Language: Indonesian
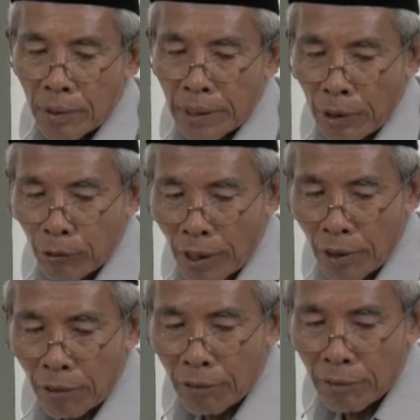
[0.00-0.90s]
satu
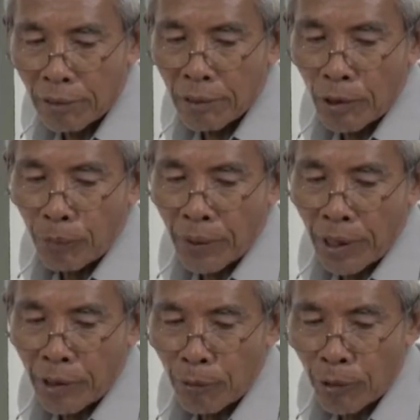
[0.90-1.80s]
tahun ya
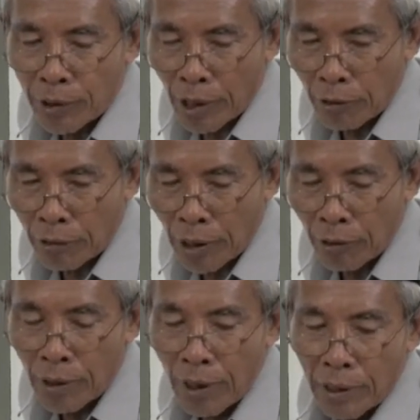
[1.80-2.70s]
berarti umur satu
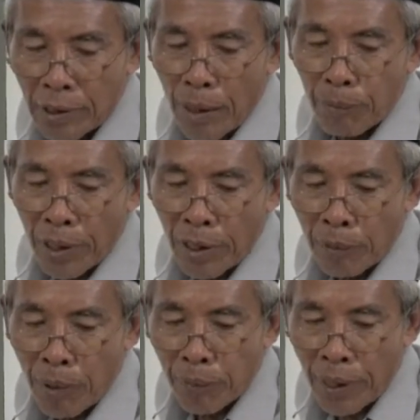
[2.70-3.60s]
tahun sampai
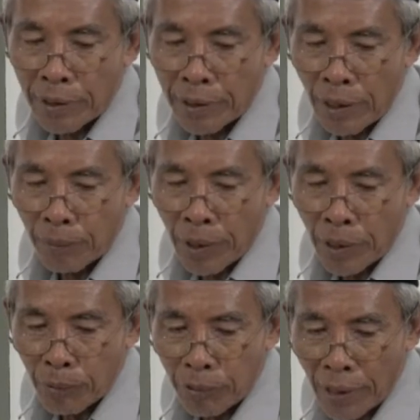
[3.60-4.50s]
lima belas
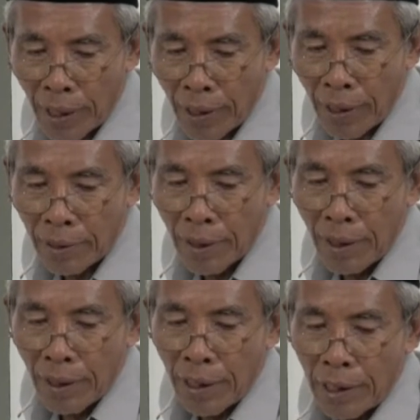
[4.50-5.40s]
daripada putaran.
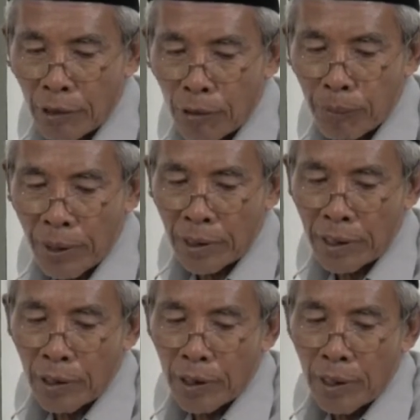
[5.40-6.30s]
Lah niku
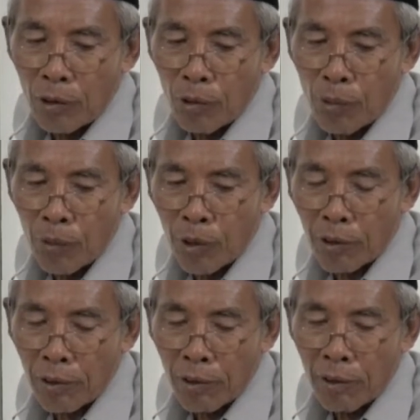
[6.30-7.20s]
berarti
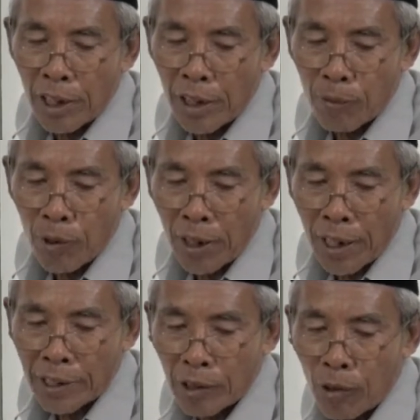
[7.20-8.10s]
umur lima
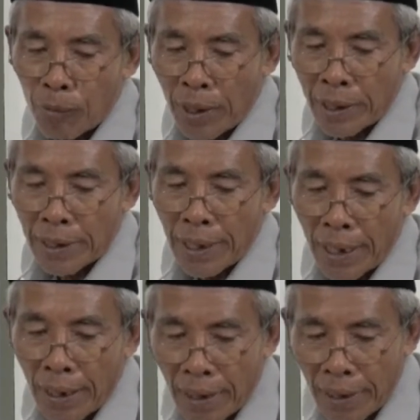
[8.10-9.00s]
15
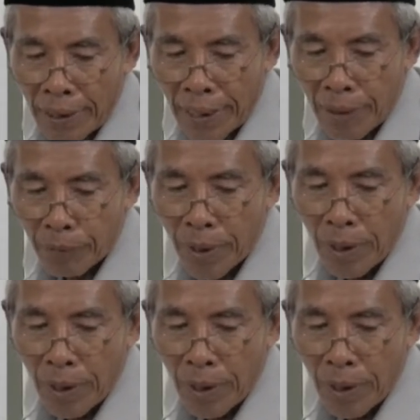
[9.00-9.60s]
komariah lengkap.